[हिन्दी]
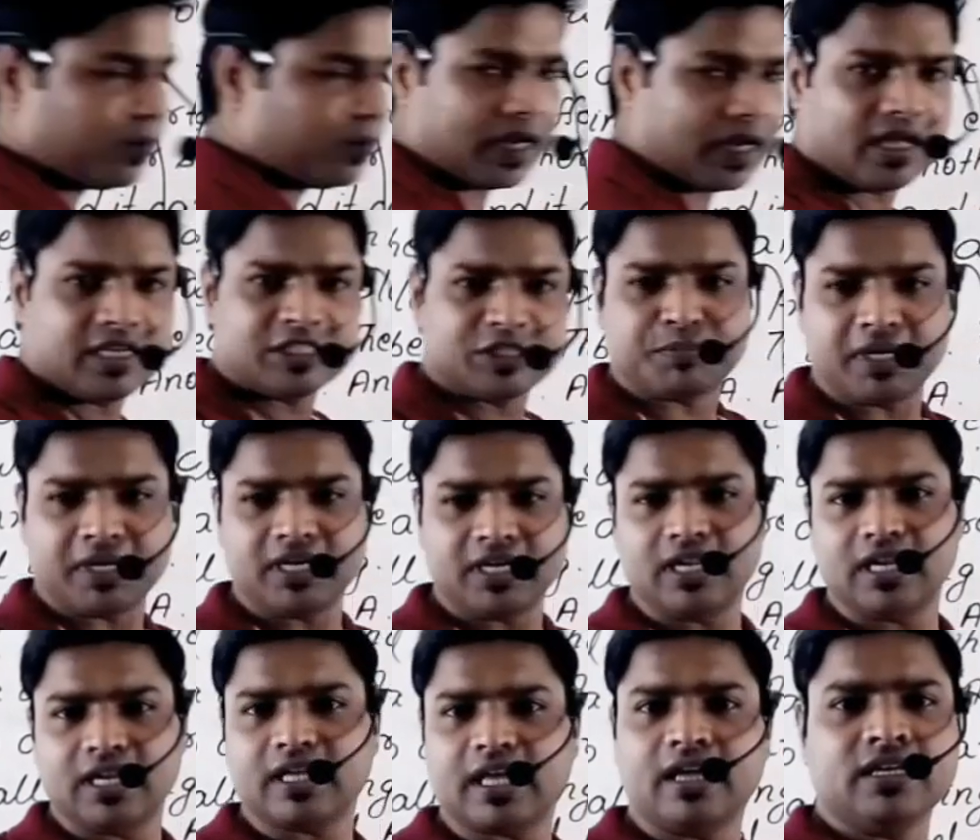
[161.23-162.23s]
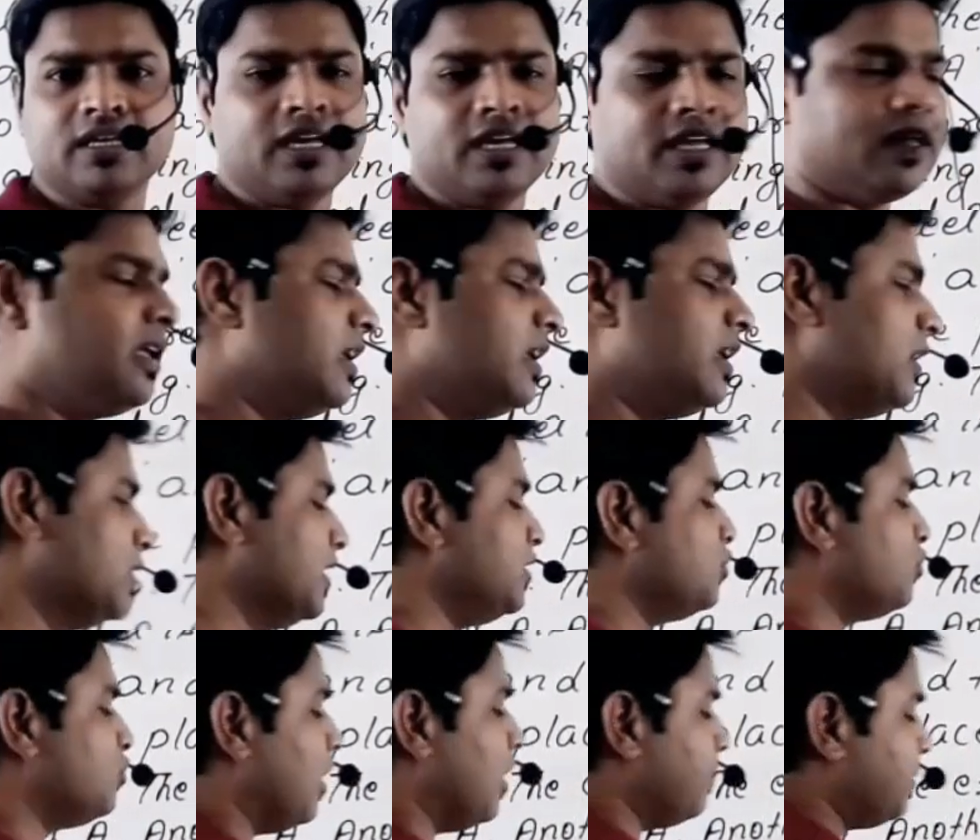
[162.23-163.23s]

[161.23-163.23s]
रहा है स्पेंडल कहेंगे नहीं तो आप